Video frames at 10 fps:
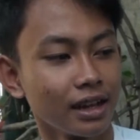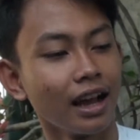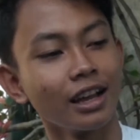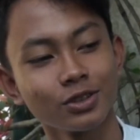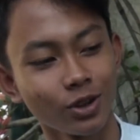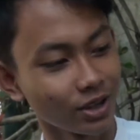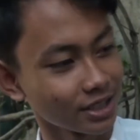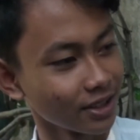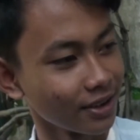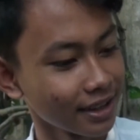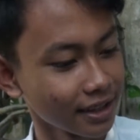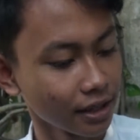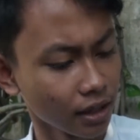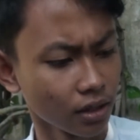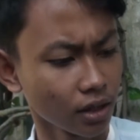ah, sorry
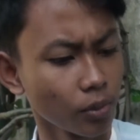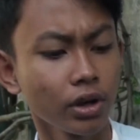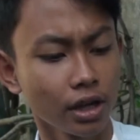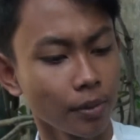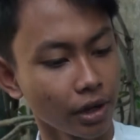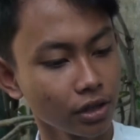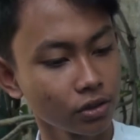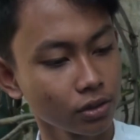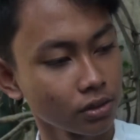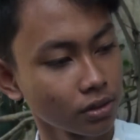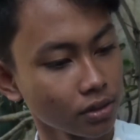sorry eh kamu lagi ngapain tuh